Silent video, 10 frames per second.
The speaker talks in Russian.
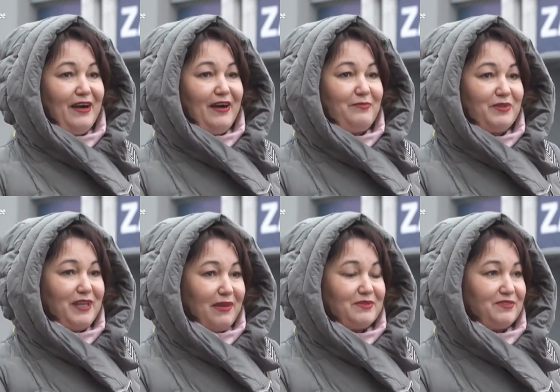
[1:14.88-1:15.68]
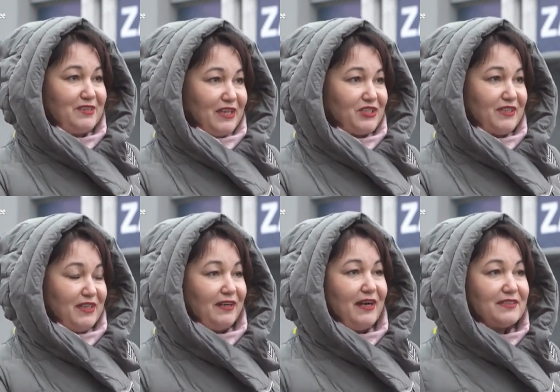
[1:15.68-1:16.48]
а, пытаемся
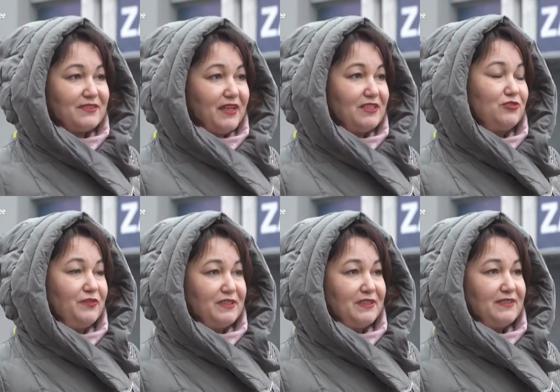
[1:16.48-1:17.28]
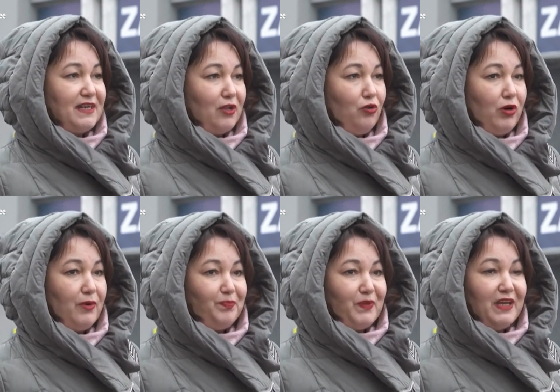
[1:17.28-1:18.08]
всячески как-то с властью выйти на
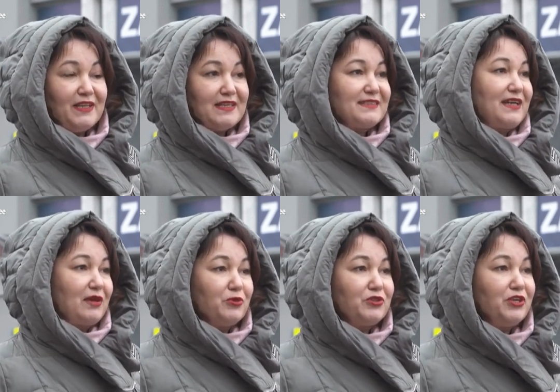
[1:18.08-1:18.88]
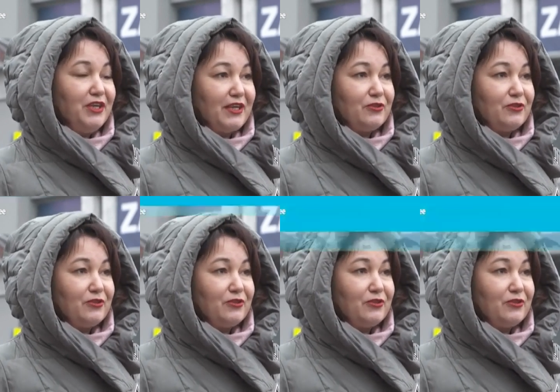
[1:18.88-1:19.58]
диалог, и нас как будто нет.